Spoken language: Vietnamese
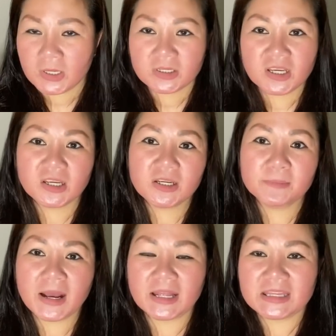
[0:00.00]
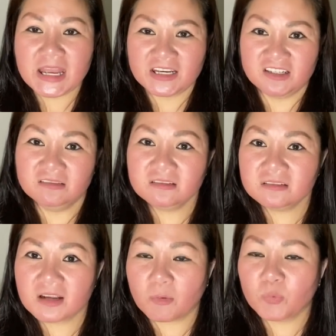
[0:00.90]
khi mà nhà nước
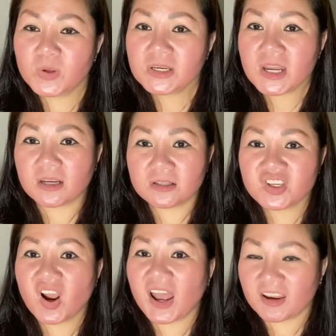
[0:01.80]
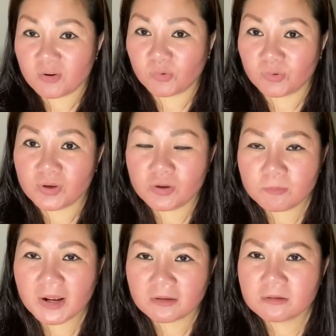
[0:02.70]
đã quyết định cho ai nuôi nếu
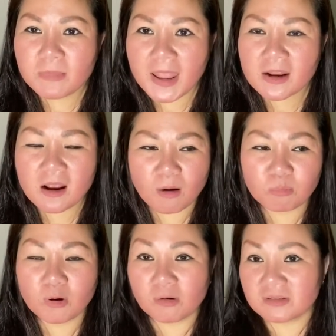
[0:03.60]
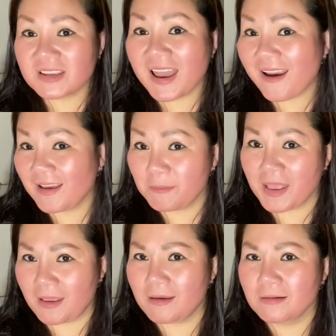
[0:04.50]
mà đứa bé không còn cha hay
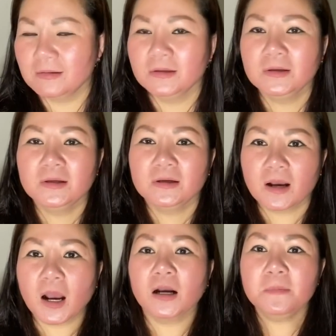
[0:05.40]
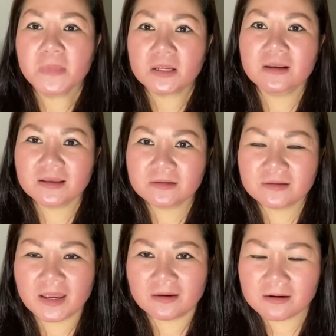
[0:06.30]
mẹ ở mỹ là như
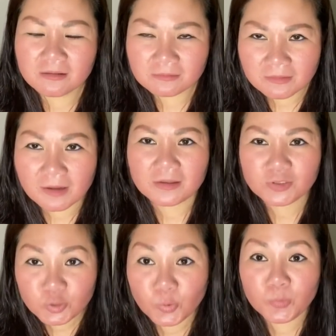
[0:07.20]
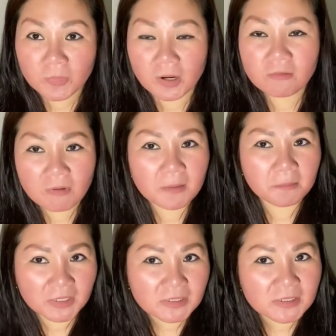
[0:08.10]
vậy đừng nghĩ tôi mới qua
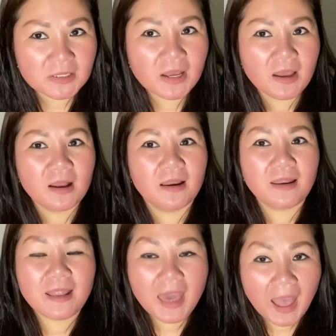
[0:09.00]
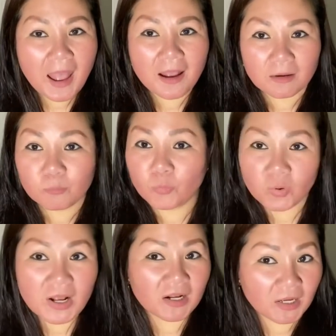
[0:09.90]
mỹ là
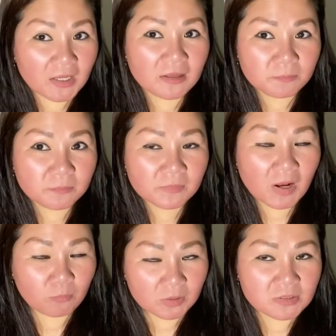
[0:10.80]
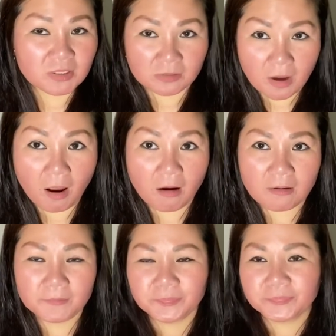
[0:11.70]
muốn ăn hiếp không có chuyện đó
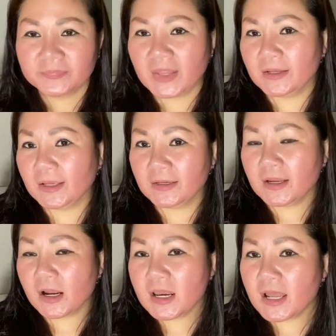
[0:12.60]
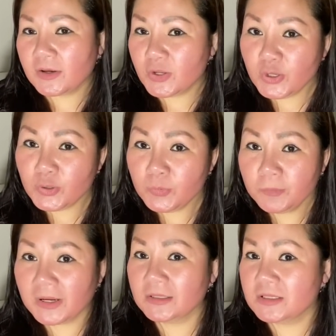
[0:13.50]
thì thị nói là nếu
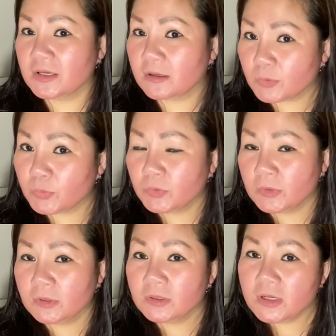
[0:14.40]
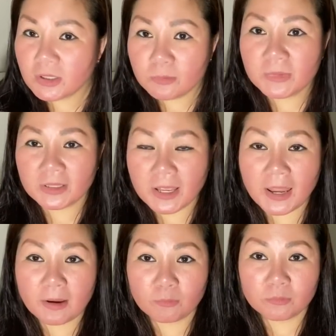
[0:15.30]
mà chịu nếu mà
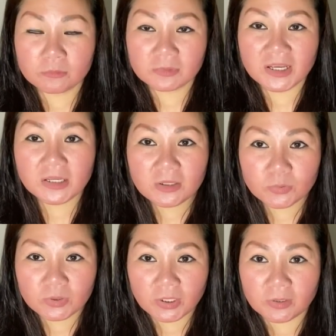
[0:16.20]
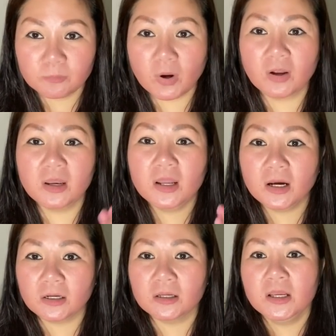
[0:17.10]
theo cái ý của thị mỗi
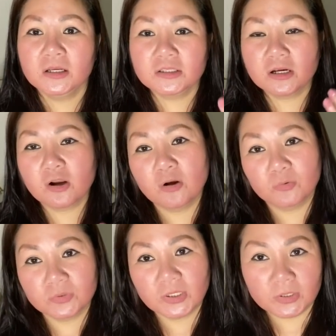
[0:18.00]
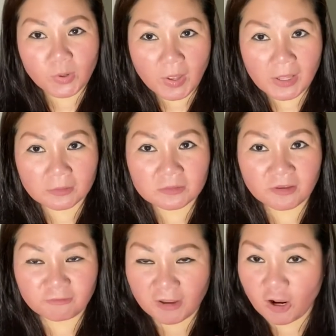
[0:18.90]
lần cho con của thị đồ ăn
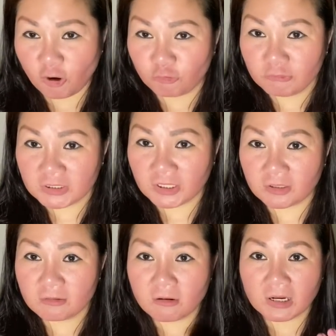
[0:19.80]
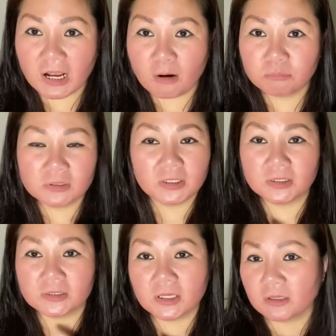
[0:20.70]
thì phải hỏi qua thị còn không
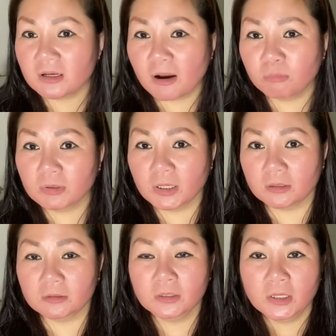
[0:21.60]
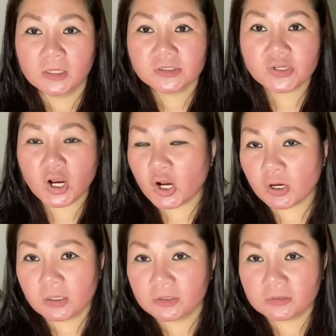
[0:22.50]
thì thị không cần cho
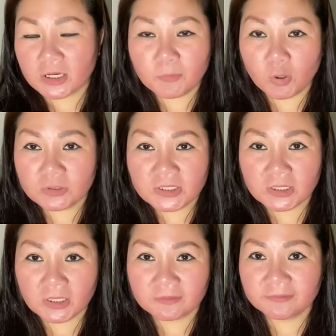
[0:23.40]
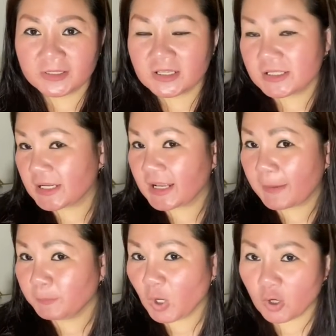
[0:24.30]
cái món gì hết và thị sẽ
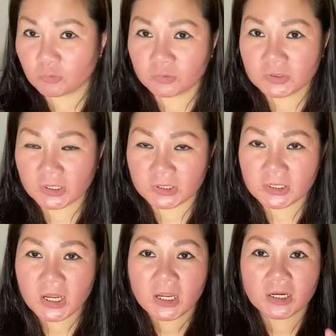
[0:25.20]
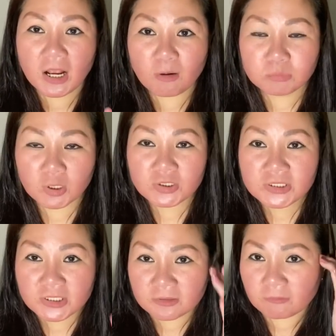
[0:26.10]
cấm con của thị không nói
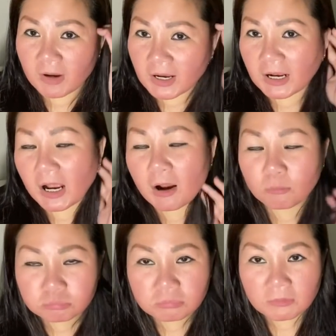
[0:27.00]
chuyện và không